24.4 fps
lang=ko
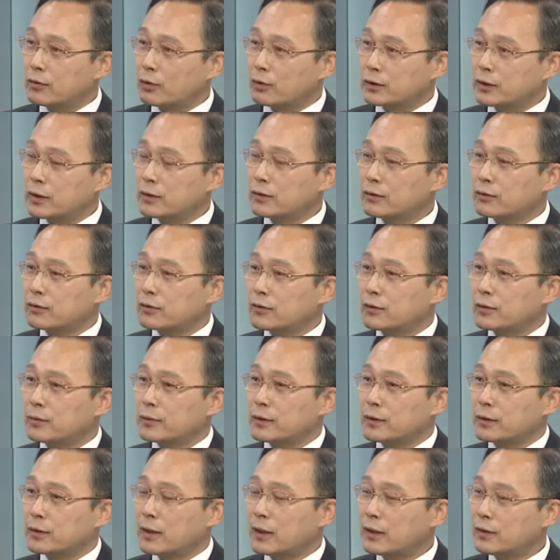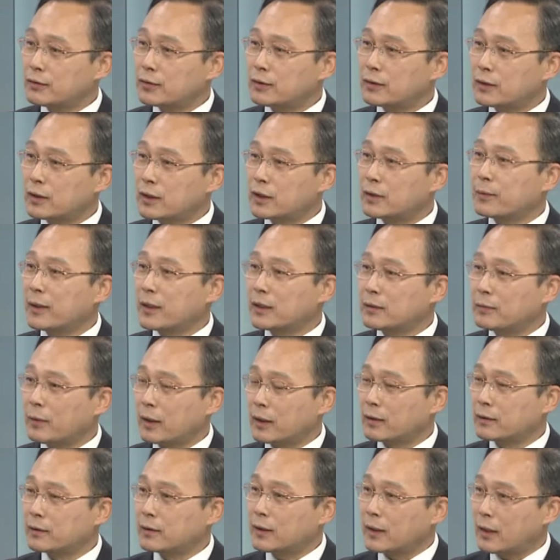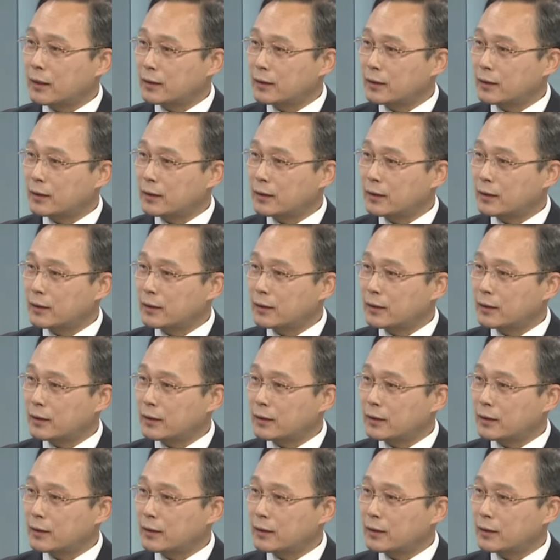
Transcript: 독자적으로 뭐를 할 수 있는 기반이 마련될